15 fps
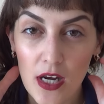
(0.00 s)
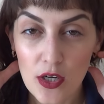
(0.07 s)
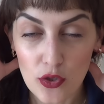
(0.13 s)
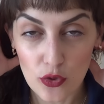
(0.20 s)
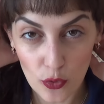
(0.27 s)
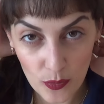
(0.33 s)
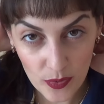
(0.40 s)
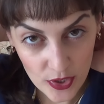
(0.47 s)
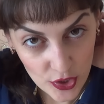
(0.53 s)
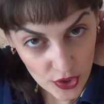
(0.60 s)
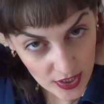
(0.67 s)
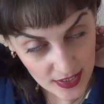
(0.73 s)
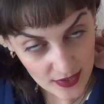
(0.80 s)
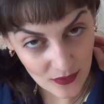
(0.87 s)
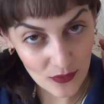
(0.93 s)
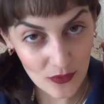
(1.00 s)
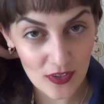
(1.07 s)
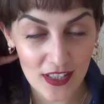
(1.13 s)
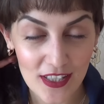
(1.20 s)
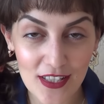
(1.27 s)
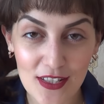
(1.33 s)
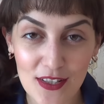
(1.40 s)
что
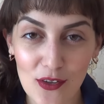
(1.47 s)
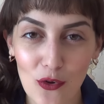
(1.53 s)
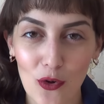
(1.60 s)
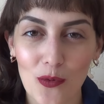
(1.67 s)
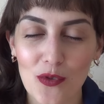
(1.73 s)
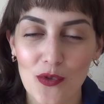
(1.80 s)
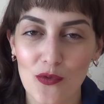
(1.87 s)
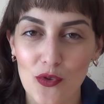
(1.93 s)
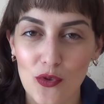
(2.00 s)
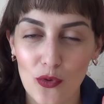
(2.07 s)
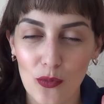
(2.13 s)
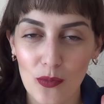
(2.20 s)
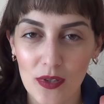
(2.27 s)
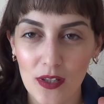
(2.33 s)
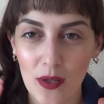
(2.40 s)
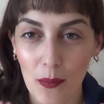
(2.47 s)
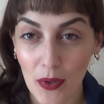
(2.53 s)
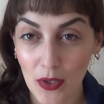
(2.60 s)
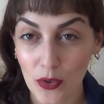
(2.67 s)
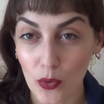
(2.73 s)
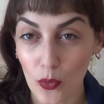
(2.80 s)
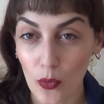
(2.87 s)
предшествовало их знакомству, что было
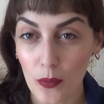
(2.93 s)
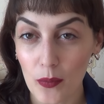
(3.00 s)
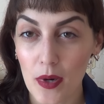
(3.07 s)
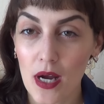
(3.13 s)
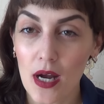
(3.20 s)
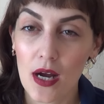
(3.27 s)
потом,